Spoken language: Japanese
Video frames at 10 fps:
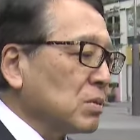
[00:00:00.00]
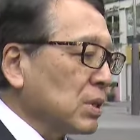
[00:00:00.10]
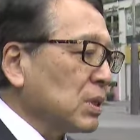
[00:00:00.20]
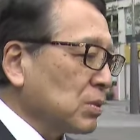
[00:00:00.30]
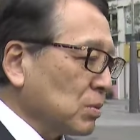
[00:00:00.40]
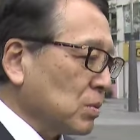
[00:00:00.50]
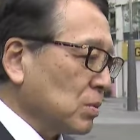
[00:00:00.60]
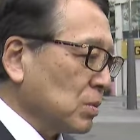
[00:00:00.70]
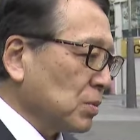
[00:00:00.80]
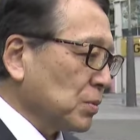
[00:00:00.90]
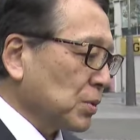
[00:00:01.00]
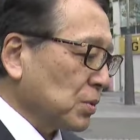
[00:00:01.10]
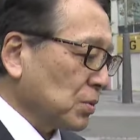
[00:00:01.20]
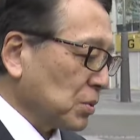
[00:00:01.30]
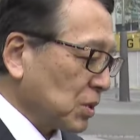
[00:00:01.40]
でその普
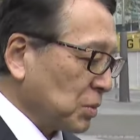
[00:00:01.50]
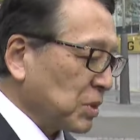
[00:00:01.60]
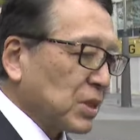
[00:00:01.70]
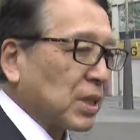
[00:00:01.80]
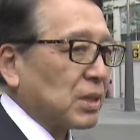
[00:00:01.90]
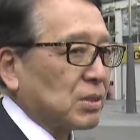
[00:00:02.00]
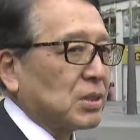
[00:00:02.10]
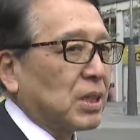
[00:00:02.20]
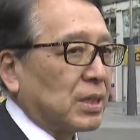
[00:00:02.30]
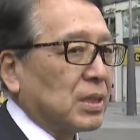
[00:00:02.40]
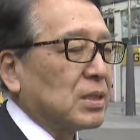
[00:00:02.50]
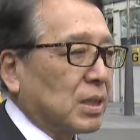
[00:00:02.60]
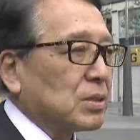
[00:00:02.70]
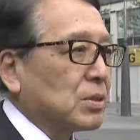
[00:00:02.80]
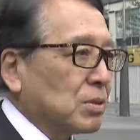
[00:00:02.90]
通の市民生活されてい
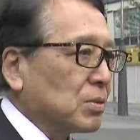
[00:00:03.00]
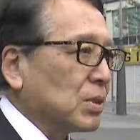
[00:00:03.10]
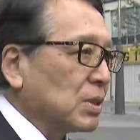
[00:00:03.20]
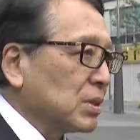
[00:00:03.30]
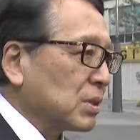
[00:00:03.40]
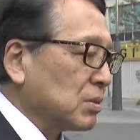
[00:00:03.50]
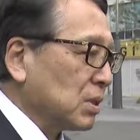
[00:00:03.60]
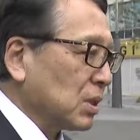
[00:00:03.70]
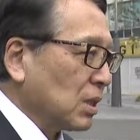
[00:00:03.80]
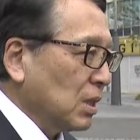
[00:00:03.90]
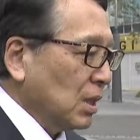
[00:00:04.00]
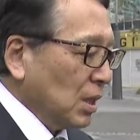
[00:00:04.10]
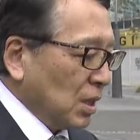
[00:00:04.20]
たっていうことなんですけどただ